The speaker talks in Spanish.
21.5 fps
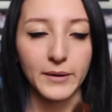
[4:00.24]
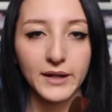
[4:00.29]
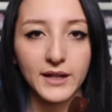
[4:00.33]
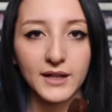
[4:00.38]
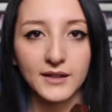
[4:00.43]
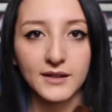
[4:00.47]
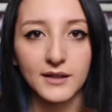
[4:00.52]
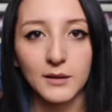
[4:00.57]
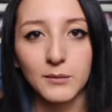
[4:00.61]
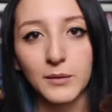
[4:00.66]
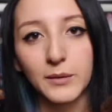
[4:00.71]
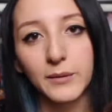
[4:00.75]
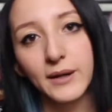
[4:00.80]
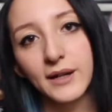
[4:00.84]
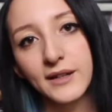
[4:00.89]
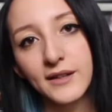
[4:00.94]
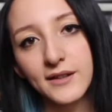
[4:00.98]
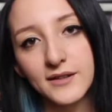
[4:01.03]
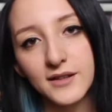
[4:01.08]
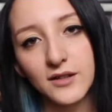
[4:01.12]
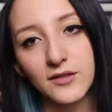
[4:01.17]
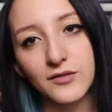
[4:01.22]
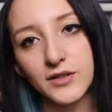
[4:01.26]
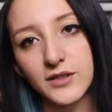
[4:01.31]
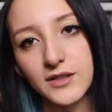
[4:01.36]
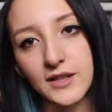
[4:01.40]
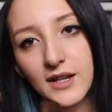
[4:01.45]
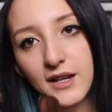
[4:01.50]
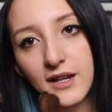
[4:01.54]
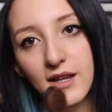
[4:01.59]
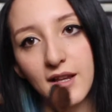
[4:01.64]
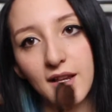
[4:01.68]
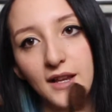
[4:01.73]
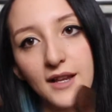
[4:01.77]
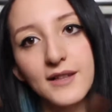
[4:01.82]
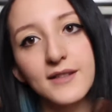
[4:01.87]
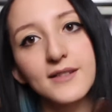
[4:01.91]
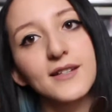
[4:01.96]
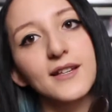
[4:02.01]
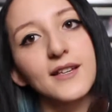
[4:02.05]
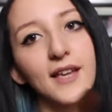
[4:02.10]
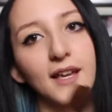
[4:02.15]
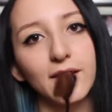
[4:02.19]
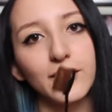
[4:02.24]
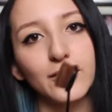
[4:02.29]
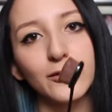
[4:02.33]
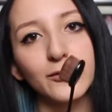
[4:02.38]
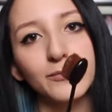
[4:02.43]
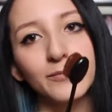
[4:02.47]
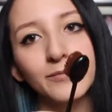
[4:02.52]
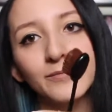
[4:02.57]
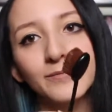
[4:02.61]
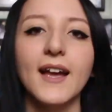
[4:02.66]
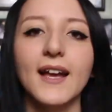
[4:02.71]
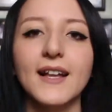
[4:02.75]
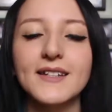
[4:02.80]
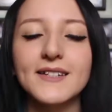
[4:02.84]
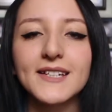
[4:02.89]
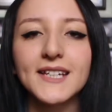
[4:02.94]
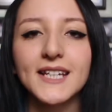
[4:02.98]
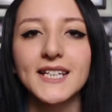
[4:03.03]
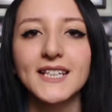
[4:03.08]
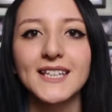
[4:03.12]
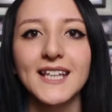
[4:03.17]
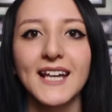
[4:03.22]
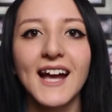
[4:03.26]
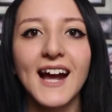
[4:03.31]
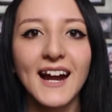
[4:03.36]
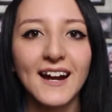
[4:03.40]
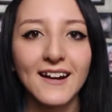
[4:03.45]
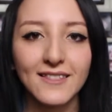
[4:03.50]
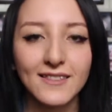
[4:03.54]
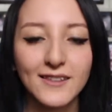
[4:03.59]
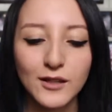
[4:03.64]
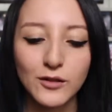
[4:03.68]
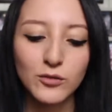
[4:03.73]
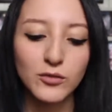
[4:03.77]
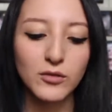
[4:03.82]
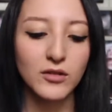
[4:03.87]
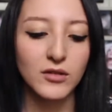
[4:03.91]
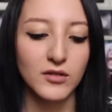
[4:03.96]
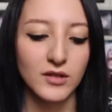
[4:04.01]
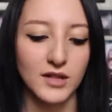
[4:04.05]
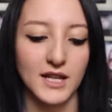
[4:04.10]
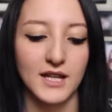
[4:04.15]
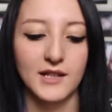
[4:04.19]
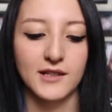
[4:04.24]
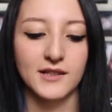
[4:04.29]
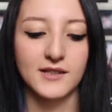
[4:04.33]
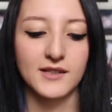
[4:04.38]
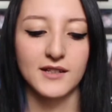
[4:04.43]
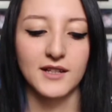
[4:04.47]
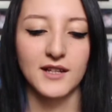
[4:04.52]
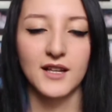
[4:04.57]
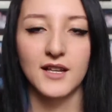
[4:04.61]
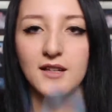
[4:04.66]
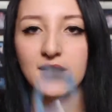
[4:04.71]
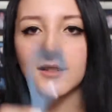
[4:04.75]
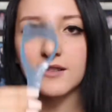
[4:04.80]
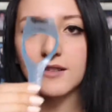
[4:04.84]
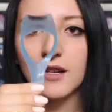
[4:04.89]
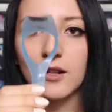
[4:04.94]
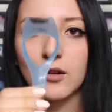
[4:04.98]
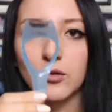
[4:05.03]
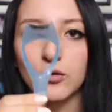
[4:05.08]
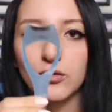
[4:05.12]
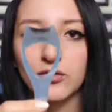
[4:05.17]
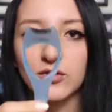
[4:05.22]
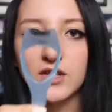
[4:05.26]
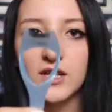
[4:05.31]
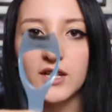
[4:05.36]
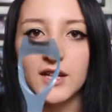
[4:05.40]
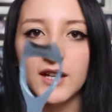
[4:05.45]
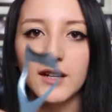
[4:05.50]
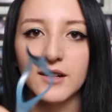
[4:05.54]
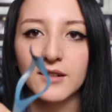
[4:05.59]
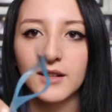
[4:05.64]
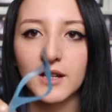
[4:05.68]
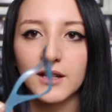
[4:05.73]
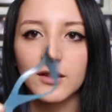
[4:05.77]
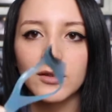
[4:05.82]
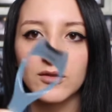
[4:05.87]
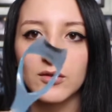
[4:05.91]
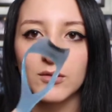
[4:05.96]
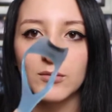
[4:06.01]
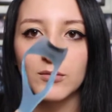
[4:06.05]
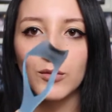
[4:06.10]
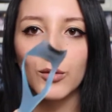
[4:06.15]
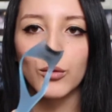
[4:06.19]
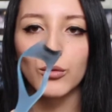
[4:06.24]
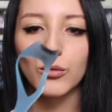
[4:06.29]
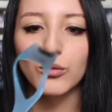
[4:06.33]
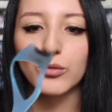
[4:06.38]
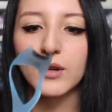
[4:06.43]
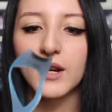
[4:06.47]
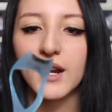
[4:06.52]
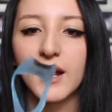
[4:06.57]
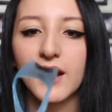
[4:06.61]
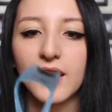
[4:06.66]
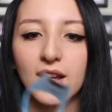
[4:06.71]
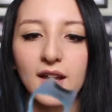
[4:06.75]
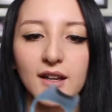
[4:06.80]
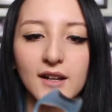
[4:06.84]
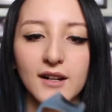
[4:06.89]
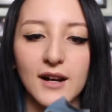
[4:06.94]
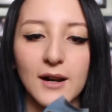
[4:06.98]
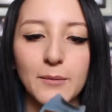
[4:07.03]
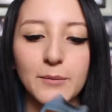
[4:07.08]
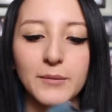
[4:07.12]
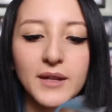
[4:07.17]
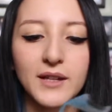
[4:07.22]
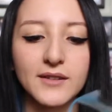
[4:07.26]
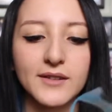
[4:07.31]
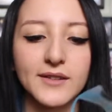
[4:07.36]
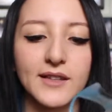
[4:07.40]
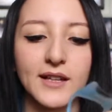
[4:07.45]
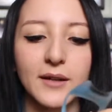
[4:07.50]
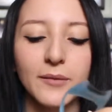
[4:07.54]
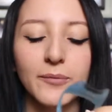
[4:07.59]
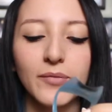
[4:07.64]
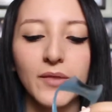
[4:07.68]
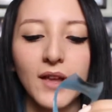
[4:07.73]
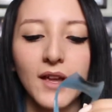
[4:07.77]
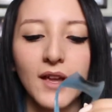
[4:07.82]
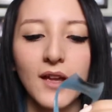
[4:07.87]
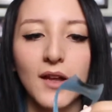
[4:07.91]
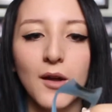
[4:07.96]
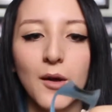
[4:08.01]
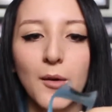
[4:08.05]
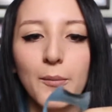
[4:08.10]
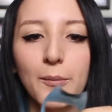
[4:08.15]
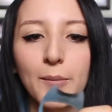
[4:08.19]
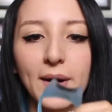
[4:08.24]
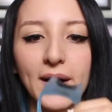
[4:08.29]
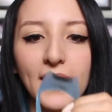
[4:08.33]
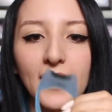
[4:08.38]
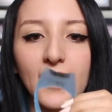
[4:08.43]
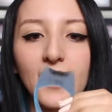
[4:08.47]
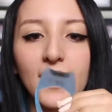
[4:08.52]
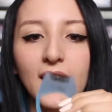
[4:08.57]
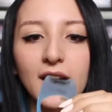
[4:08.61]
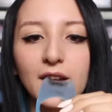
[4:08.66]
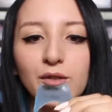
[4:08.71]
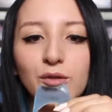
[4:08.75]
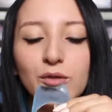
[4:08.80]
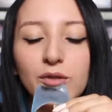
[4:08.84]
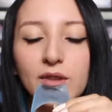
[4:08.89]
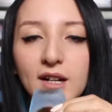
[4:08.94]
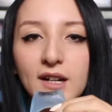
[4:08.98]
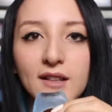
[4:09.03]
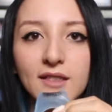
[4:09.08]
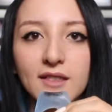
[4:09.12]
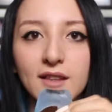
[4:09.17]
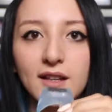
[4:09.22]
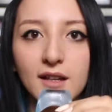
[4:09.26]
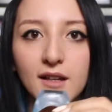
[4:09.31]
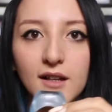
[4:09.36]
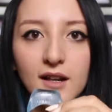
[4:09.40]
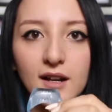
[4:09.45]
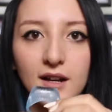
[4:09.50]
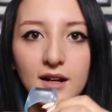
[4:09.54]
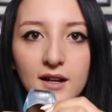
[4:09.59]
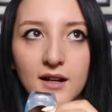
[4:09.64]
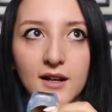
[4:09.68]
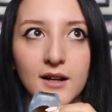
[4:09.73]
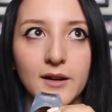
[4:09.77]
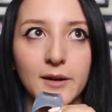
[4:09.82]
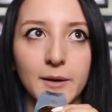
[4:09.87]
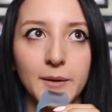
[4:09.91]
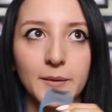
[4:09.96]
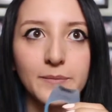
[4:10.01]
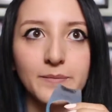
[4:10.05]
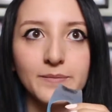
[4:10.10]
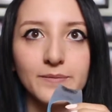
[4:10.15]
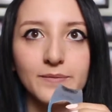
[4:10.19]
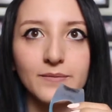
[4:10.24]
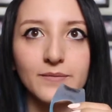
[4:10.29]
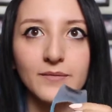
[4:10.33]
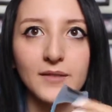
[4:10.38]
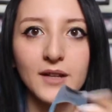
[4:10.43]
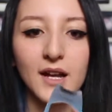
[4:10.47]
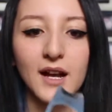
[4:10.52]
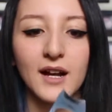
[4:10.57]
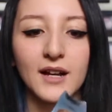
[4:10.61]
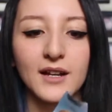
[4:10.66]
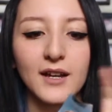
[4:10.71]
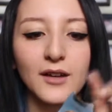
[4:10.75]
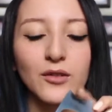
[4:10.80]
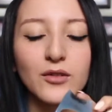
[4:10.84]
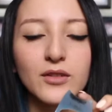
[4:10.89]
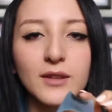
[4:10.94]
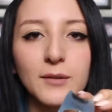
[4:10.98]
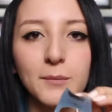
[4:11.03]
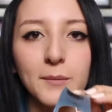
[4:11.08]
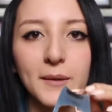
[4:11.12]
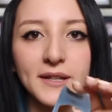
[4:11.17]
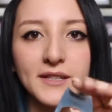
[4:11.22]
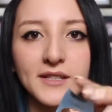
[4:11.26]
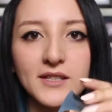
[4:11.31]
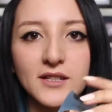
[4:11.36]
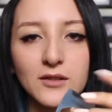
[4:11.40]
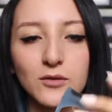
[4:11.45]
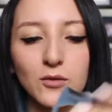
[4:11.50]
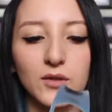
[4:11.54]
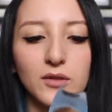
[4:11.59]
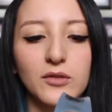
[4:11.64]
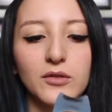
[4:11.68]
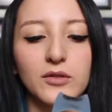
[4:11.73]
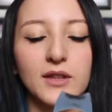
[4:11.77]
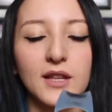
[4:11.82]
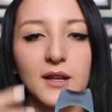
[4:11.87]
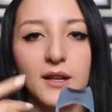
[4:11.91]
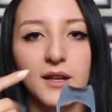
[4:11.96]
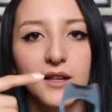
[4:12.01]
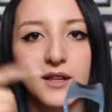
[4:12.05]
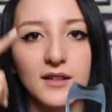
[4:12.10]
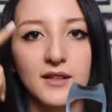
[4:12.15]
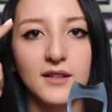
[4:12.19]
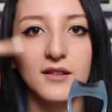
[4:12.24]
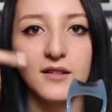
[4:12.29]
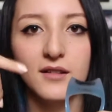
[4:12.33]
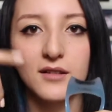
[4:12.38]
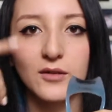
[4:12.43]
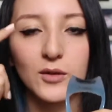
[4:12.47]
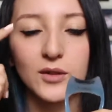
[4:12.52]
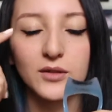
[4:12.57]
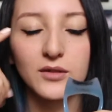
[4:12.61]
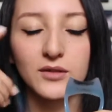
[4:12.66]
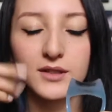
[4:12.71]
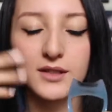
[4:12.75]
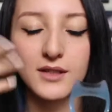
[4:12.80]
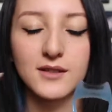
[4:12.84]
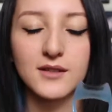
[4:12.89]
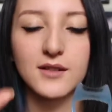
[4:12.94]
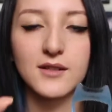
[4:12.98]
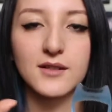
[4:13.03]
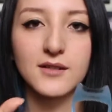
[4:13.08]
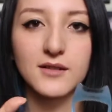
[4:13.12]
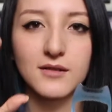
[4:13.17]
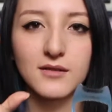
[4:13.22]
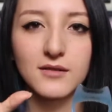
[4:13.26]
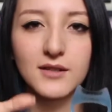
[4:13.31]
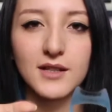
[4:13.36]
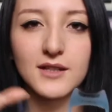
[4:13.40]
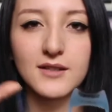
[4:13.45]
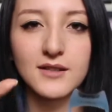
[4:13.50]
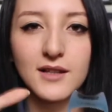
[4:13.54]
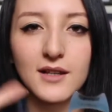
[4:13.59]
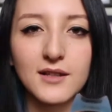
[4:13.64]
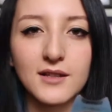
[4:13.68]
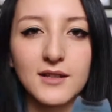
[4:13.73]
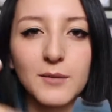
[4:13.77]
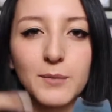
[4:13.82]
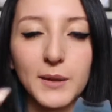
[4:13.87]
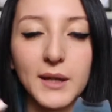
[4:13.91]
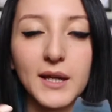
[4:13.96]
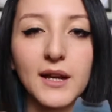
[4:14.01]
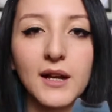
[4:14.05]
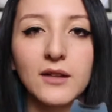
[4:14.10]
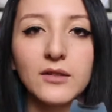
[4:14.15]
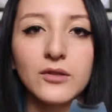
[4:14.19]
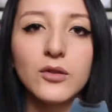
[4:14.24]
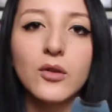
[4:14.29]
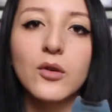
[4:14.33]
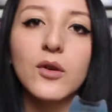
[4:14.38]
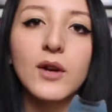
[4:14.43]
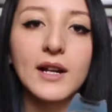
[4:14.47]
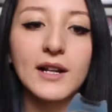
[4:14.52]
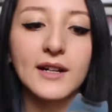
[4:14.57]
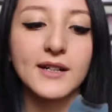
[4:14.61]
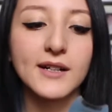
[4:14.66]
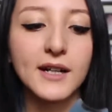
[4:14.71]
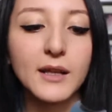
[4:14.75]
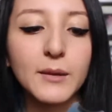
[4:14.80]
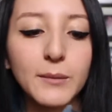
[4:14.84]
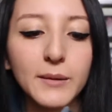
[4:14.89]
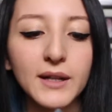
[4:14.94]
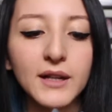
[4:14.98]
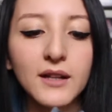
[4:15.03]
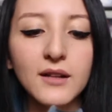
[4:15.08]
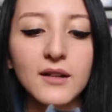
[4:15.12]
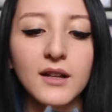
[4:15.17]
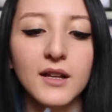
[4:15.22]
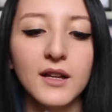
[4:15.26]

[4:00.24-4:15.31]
ver qué tal me vaya, se los estaré enseñando. El siguiente artículo es esta cosilla, que es como una herramienta para ayudarte a, que no te manches cuando te, cuando te, estás aplicando el rímel.